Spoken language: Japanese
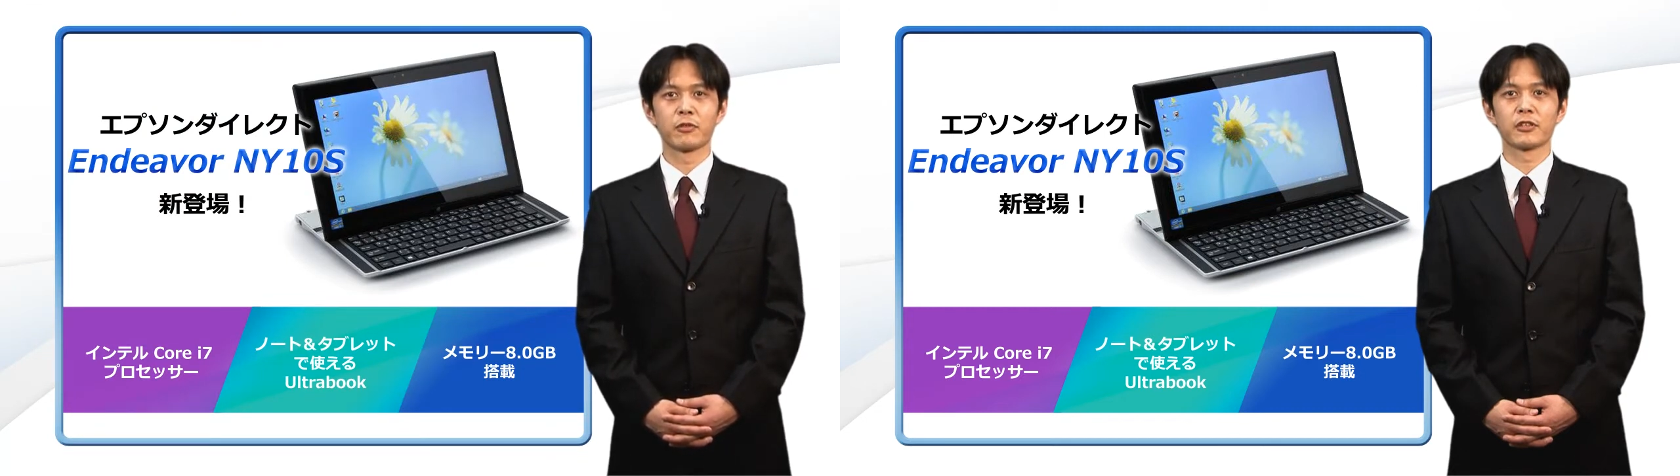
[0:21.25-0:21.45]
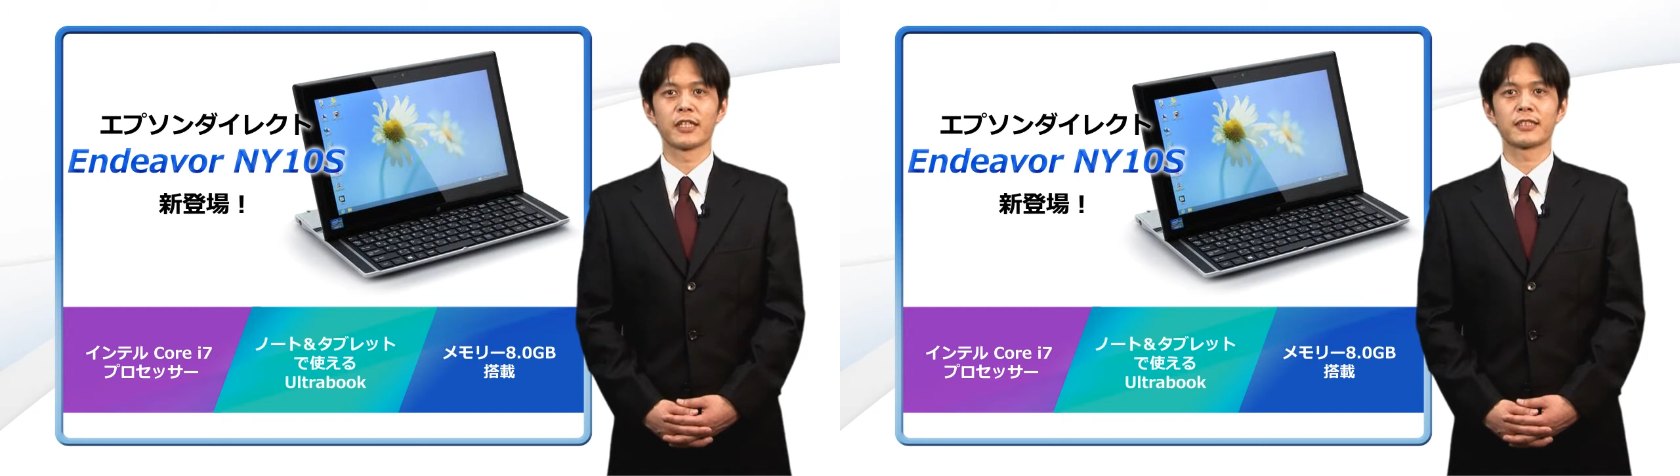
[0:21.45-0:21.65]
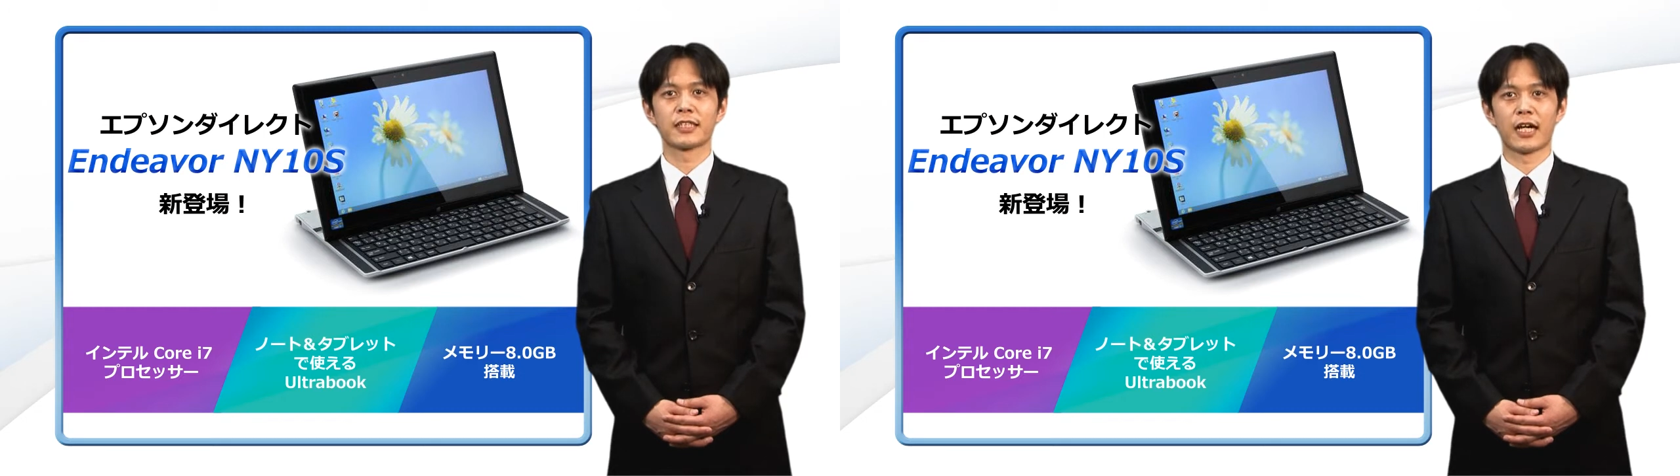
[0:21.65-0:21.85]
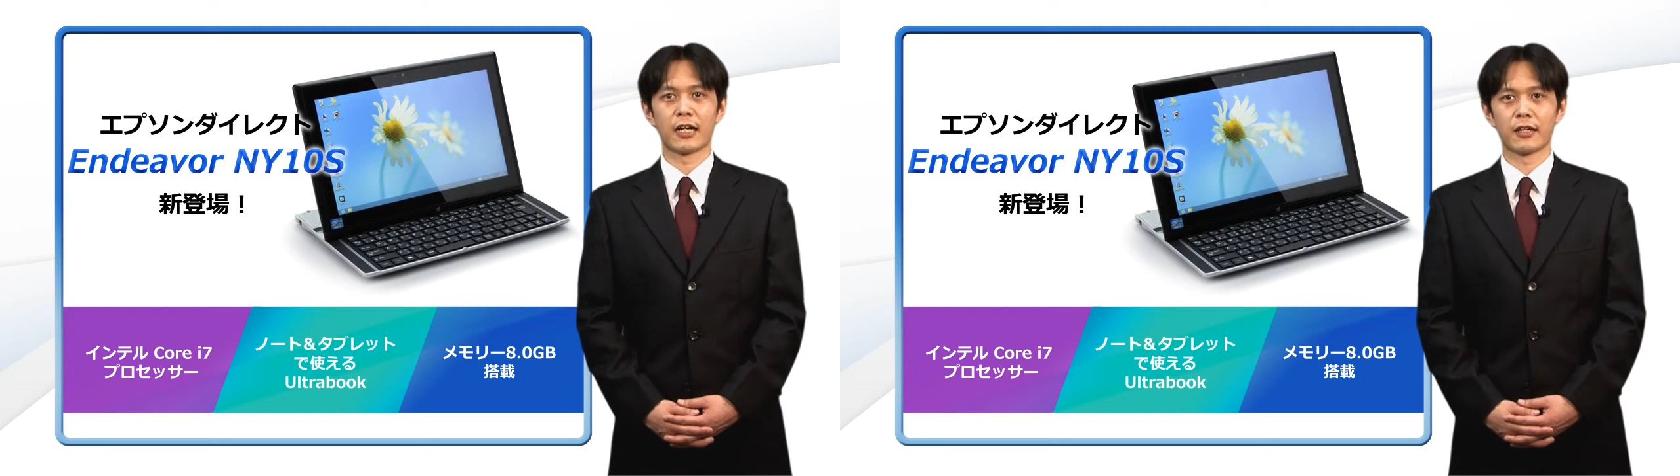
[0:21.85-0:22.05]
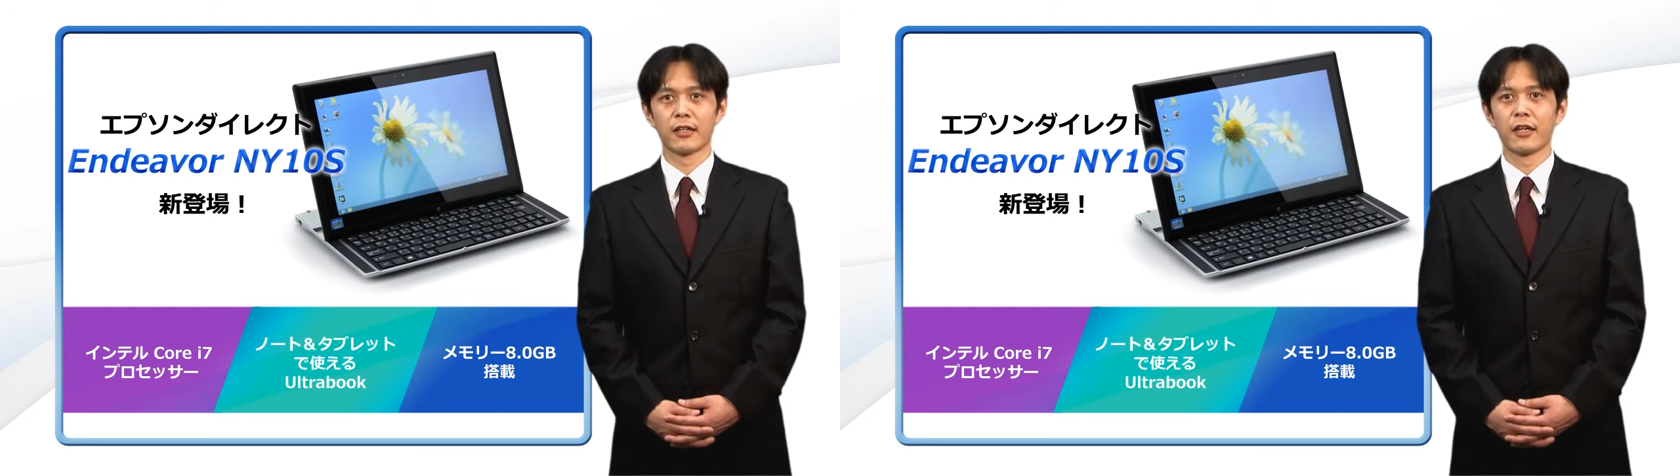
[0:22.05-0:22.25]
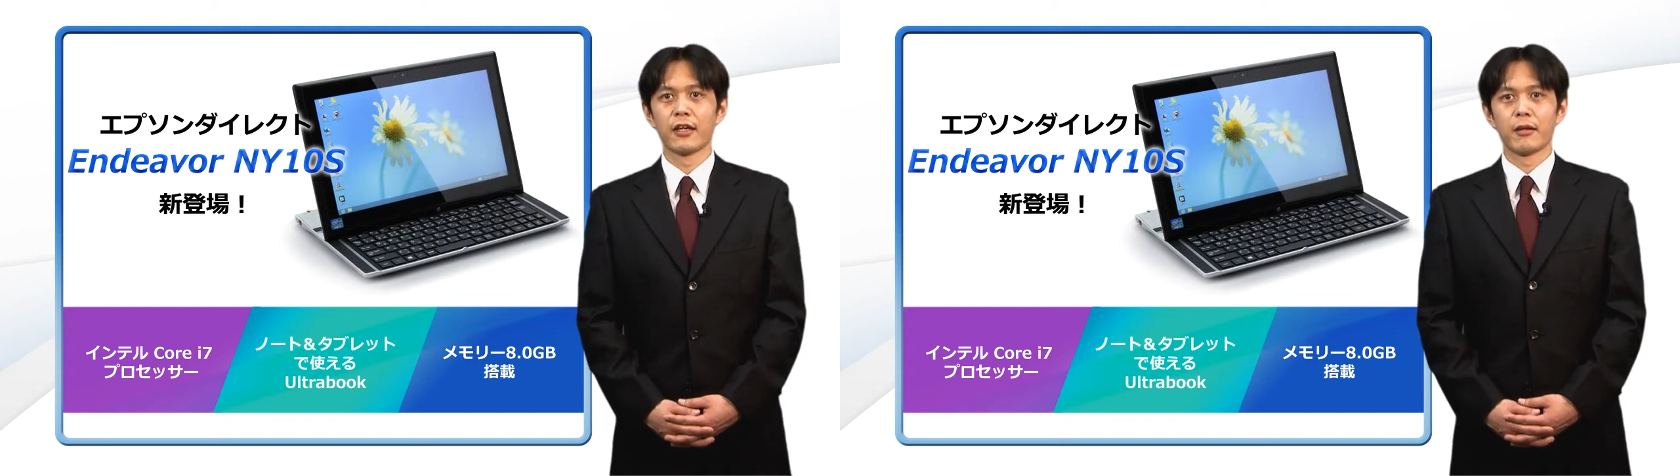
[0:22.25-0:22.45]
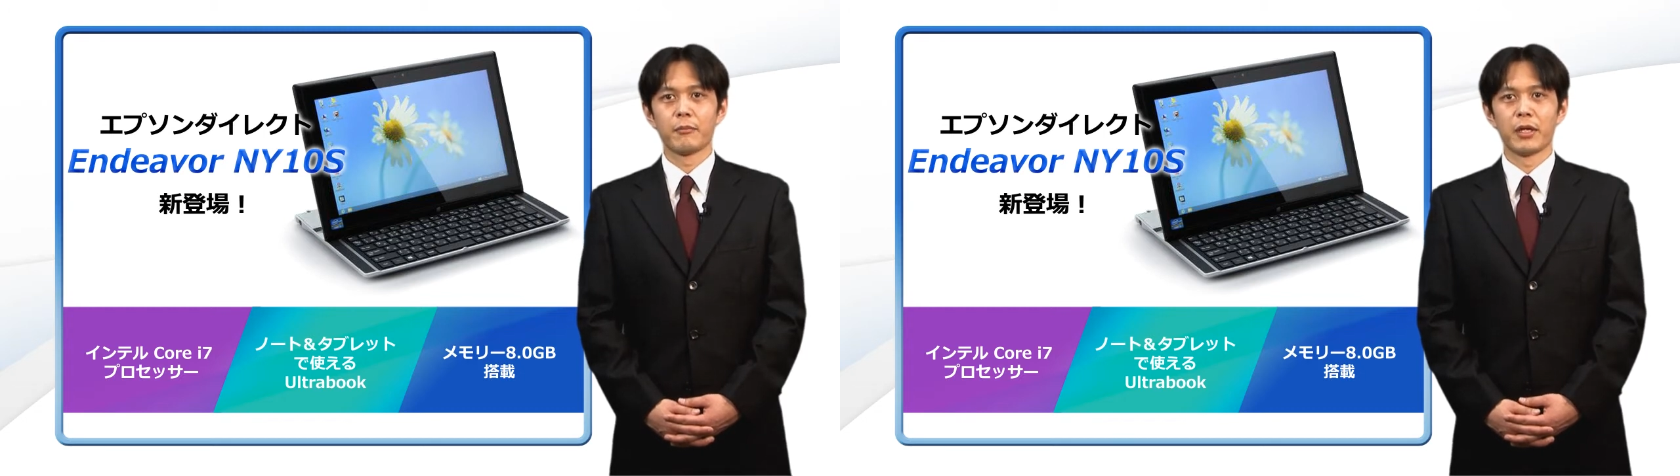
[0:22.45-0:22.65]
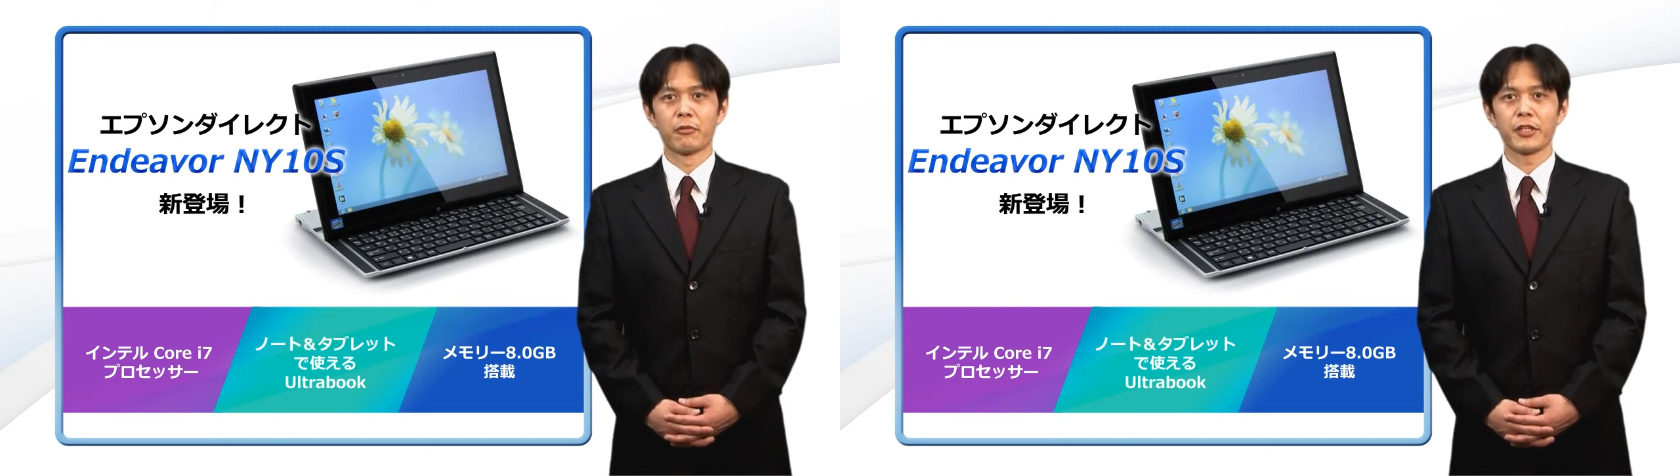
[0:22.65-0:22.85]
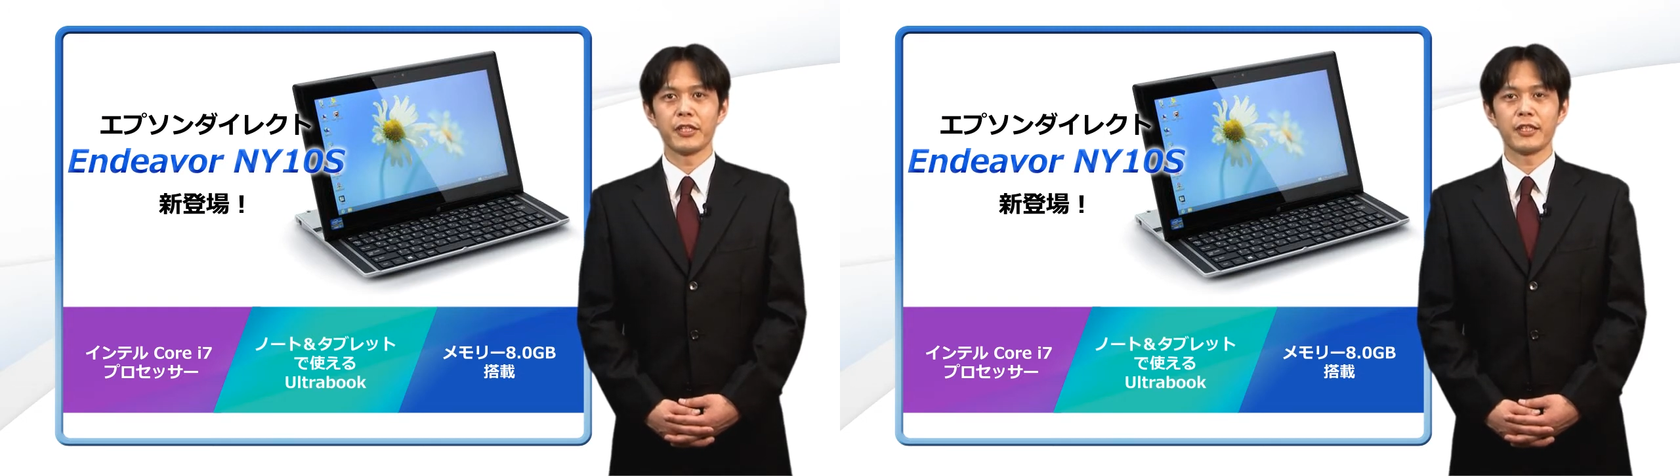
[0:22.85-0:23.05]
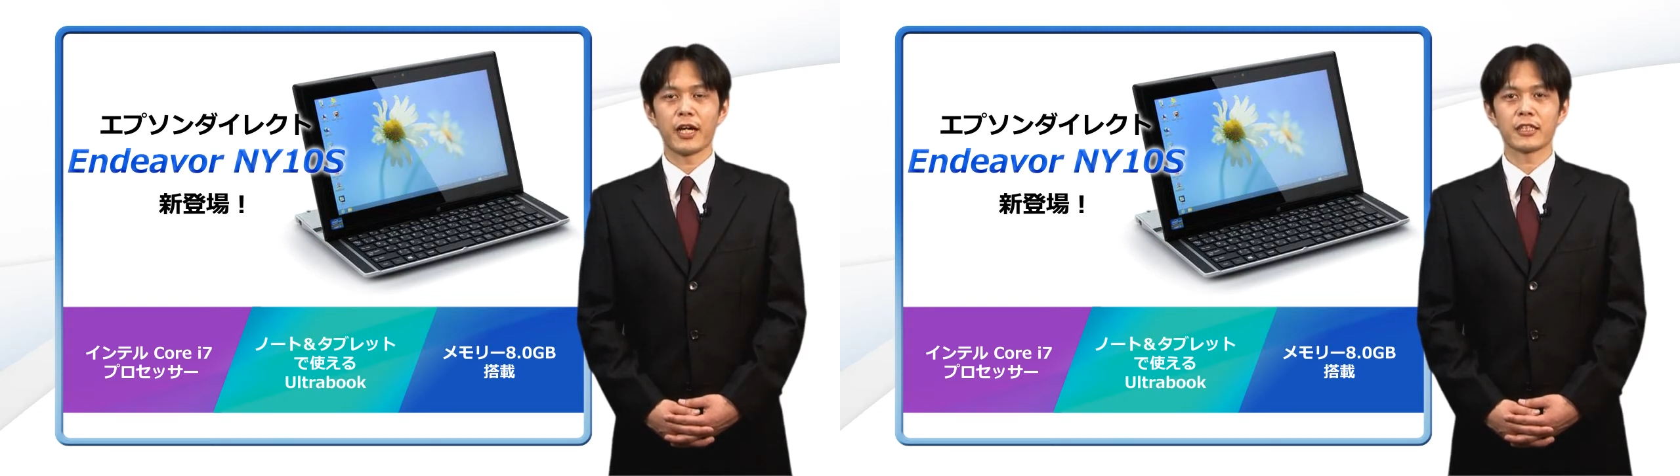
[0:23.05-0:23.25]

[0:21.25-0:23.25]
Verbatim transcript: プロセッサーメモリー